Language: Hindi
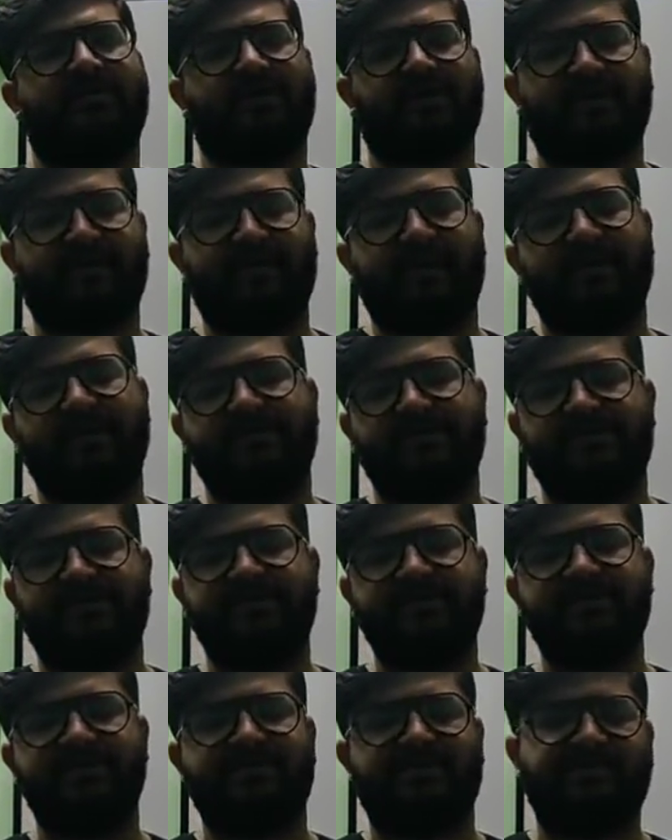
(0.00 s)
केमिकल
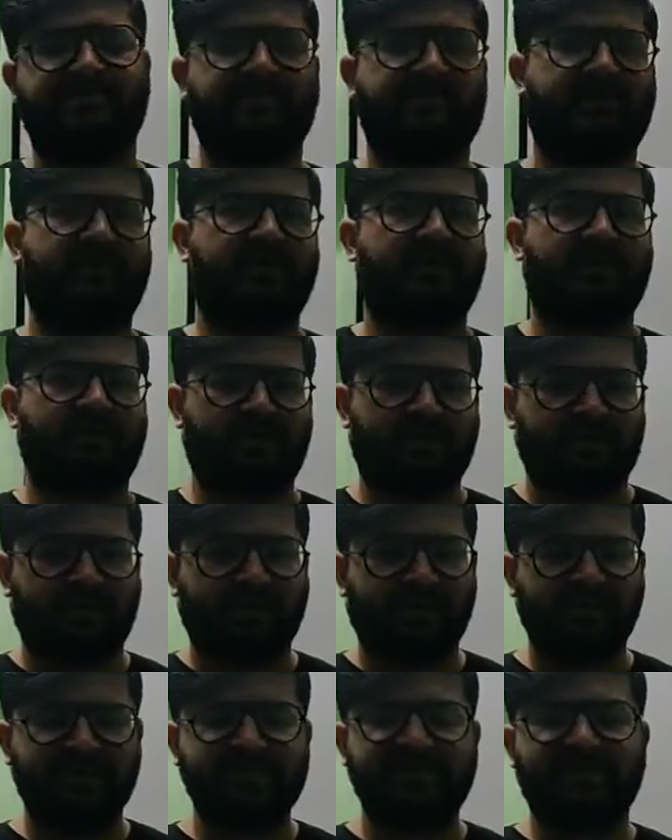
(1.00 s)
चेंज
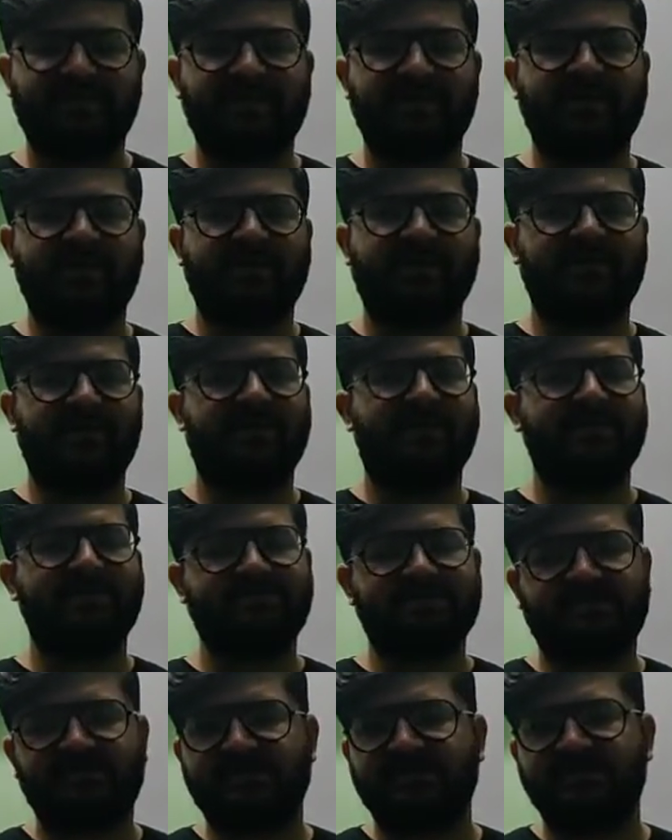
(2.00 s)
अब बेसिकली केमिकल
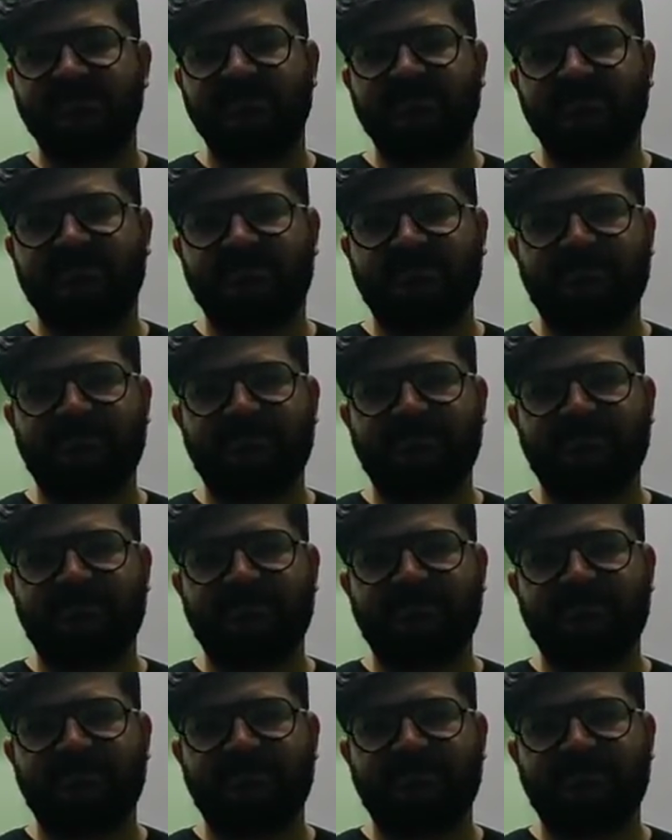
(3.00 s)
चेंज